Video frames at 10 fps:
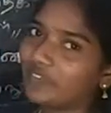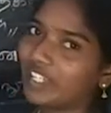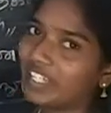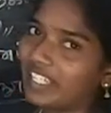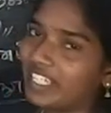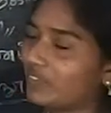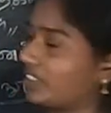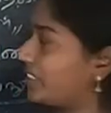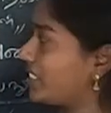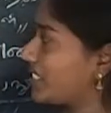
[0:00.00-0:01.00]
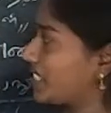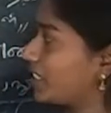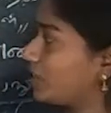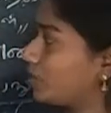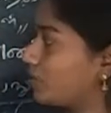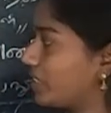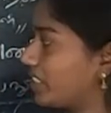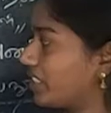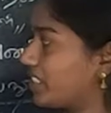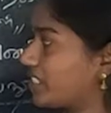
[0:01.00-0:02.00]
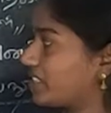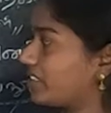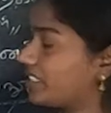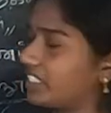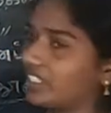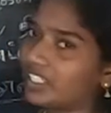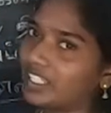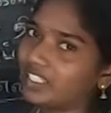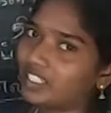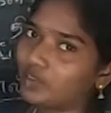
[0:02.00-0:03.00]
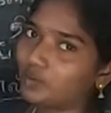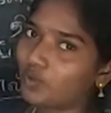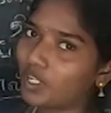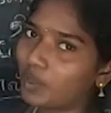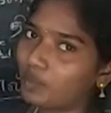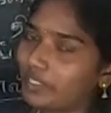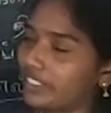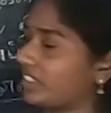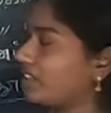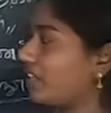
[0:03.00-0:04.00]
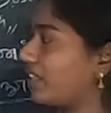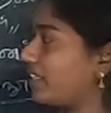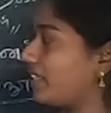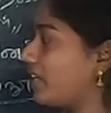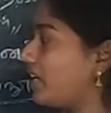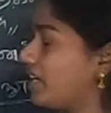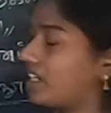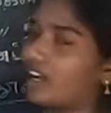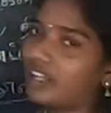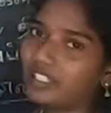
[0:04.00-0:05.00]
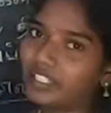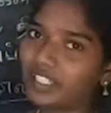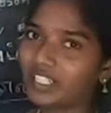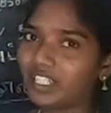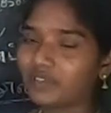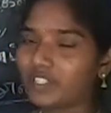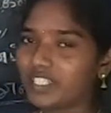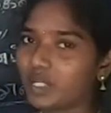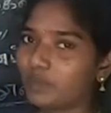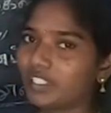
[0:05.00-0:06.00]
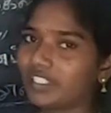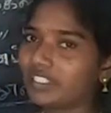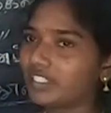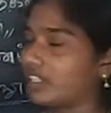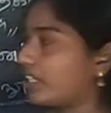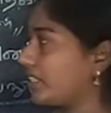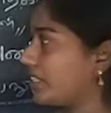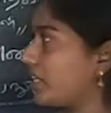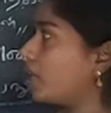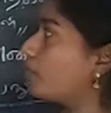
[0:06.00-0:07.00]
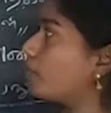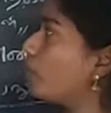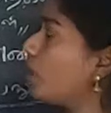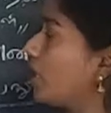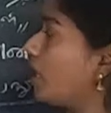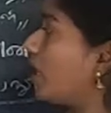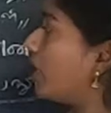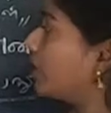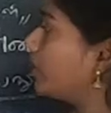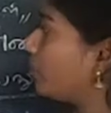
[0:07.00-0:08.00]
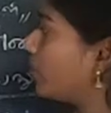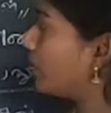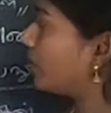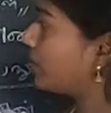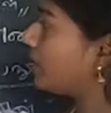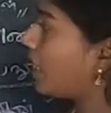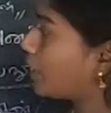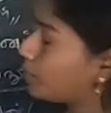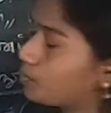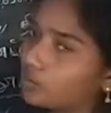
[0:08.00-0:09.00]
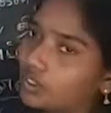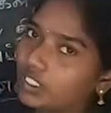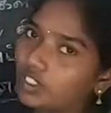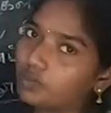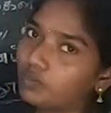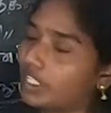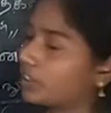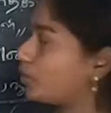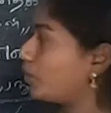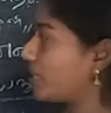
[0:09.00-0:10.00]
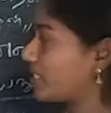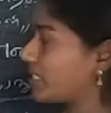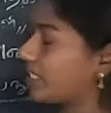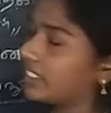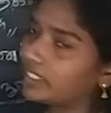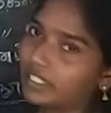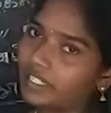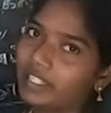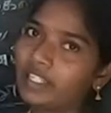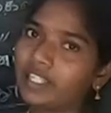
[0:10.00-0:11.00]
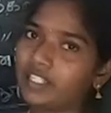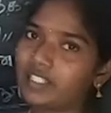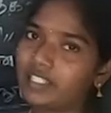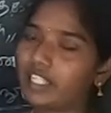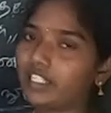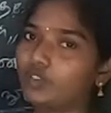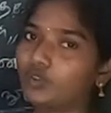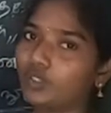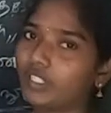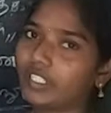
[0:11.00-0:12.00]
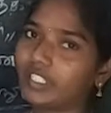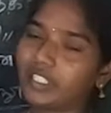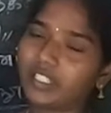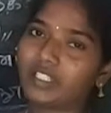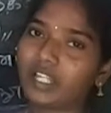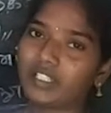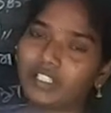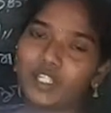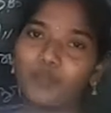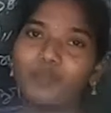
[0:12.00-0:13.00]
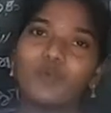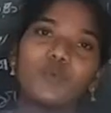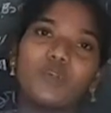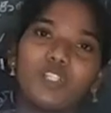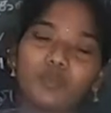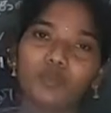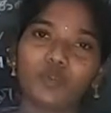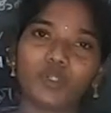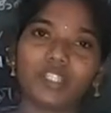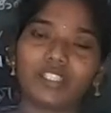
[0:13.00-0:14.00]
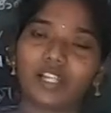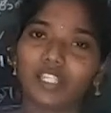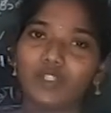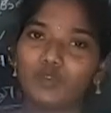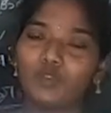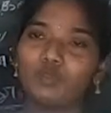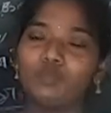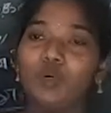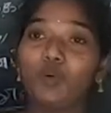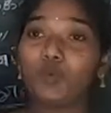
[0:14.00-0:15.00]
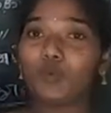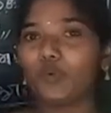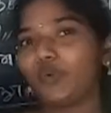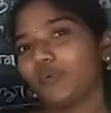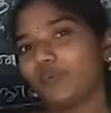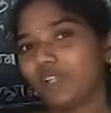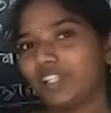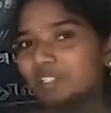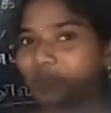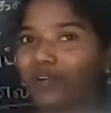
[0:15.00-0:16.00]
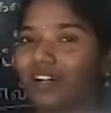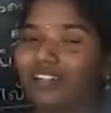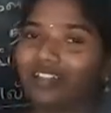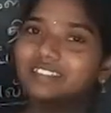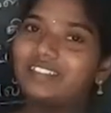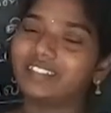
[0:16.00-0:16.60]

வேலையை வந்து செய்து கொண்டிருக்கின்றது நீர் என்னைக்காவது ஓடாமல் இருந்திருக்கா இல்லை காற்று என்னைக்காவது வீசாமல் இருந்திருக்கா இல்லை அப்போது அந்த உலகத்தில் ஐம்பூதங்களும் அதனுடைய செயல்களை செய்து கொண்டிருக்கிறது அதே போல் நம்மளுடைய தலைக்குள்ளும் ஓர் உலகமானது